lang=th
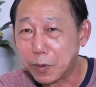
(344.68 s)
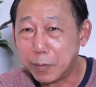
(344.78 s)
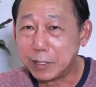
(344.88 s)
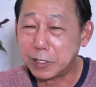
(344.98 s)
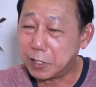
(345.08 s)

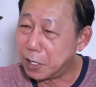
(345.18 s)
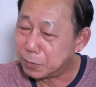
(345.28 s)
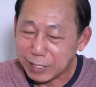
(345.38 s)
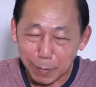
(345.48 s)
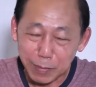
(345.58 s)
ไปเสนอ
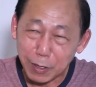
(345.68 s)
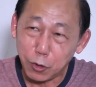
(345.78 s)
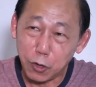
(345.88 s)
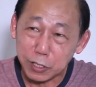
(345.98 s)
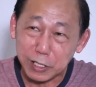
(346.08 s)
ทำให้เขา
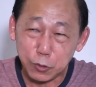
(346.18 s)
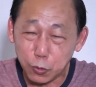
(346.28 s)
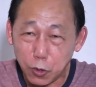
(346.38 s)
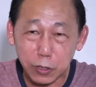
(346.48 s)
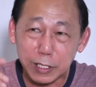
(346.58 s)
ลองกินดู
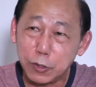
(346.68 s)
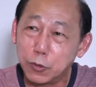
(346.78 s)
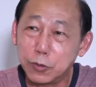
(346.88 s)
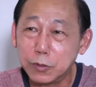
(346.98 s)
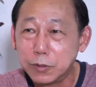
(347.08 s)
ลองกิน
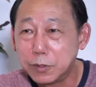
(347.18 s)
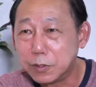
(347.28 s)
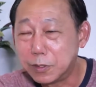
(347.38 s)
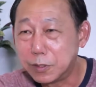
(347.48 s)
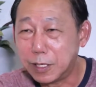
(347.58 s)
ดู
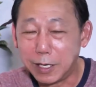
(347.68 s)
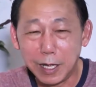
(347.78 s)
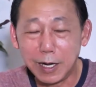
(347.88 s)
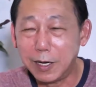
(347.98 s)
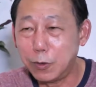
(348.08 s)

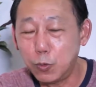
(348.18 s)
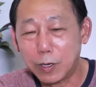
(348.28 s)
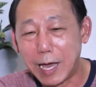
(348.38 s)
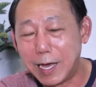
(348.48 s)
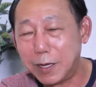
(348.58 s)
แล้วลูก
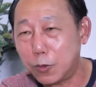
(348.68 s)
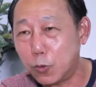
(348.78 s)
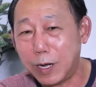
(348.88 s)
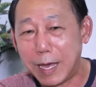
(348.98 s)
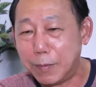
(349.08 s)
ค้าโร
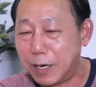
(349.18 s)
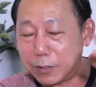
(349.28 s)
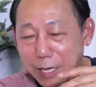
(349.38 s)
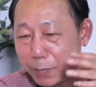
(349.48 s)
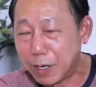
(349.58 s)
งแรมอะไร
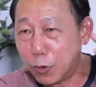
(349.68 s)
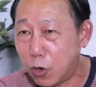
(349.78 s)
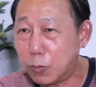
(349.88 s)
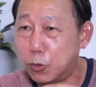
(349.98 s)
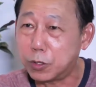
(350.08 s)
ทำให้เขา
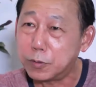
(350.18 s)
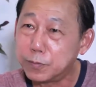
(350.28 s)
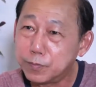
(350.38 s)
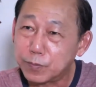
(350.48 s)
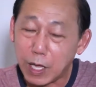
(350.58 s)
ลองหมด
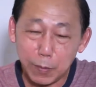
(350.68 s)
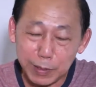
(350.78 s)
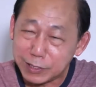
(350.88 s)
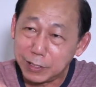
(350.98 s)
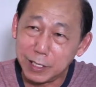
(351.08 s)
เอาไป
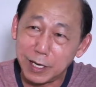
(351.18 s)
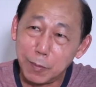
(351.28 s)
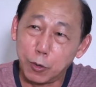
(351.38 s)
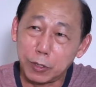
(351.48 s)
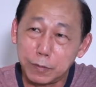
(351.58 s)
เสนอก็
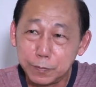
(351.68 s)
หมด